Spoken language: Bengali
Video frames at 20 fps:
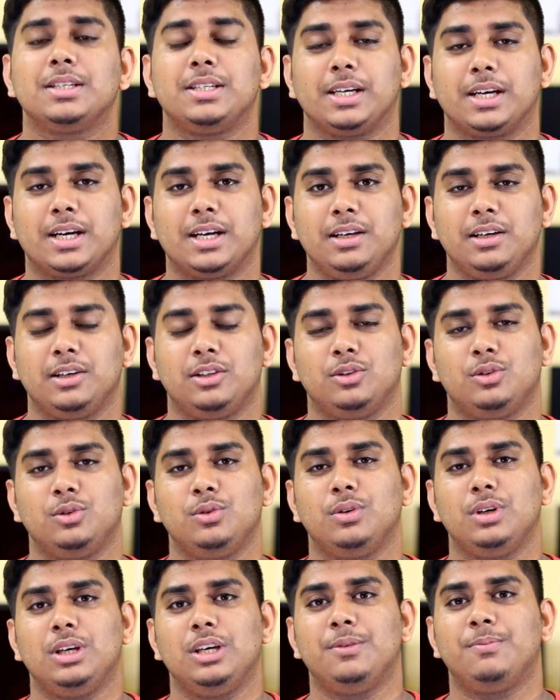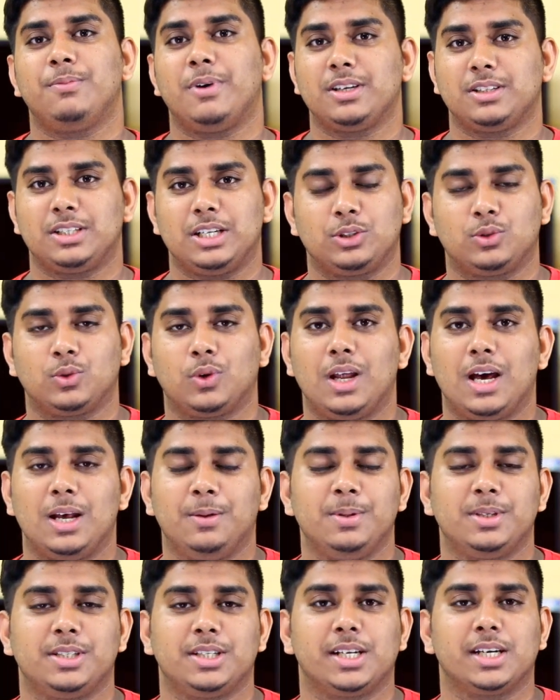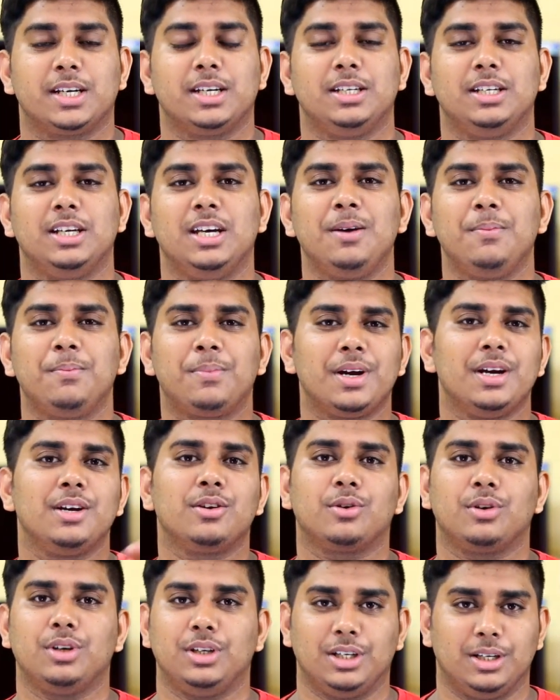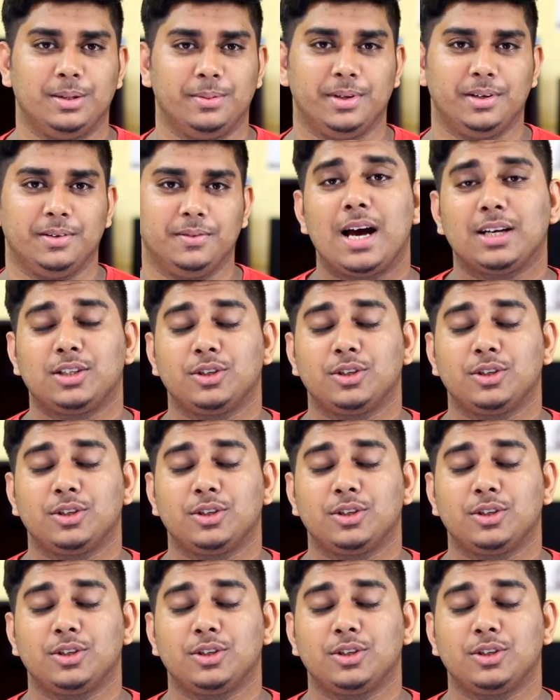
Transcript: সেখানে কিন্তু ই পাসটা চলে আসবে সেটাকে নিয়ে প্রিন্ট করিয়ে নেবেন